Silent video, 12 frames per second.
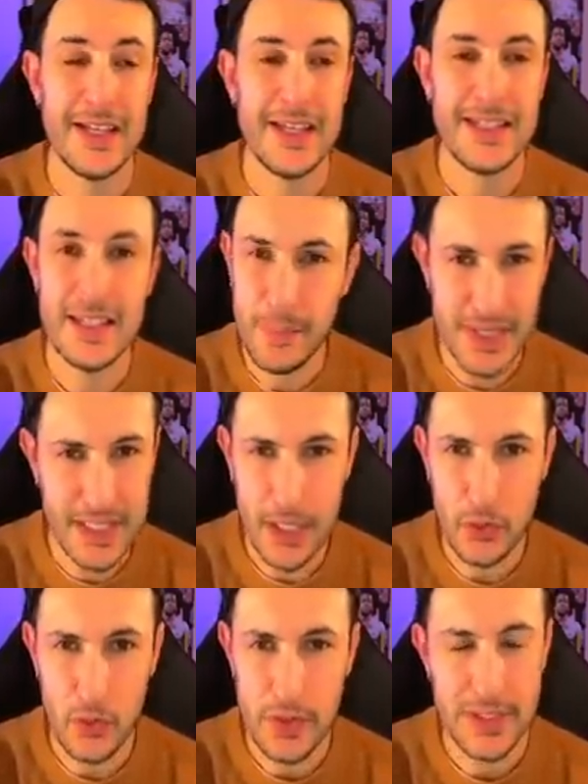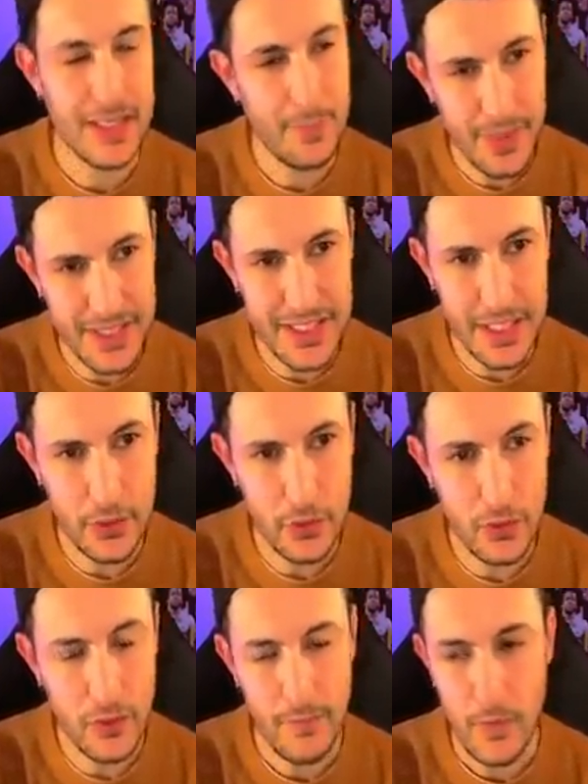c'est pas sérieux. C'est pas
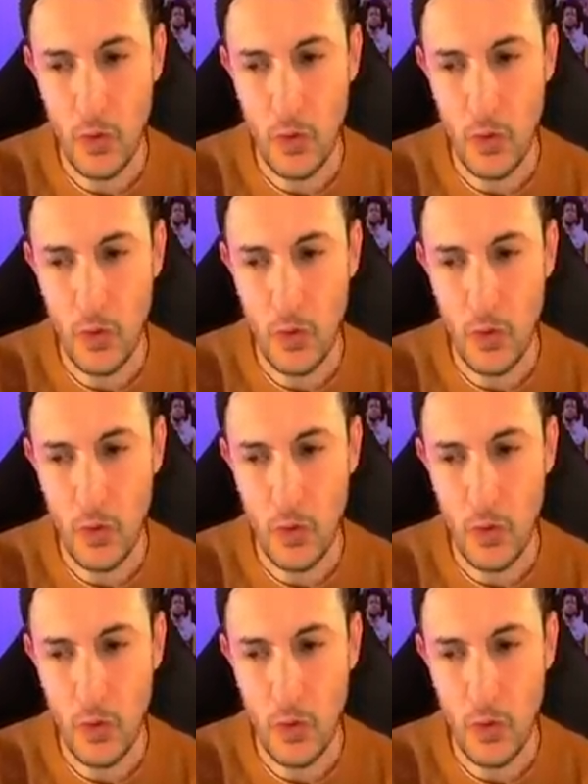sérieux.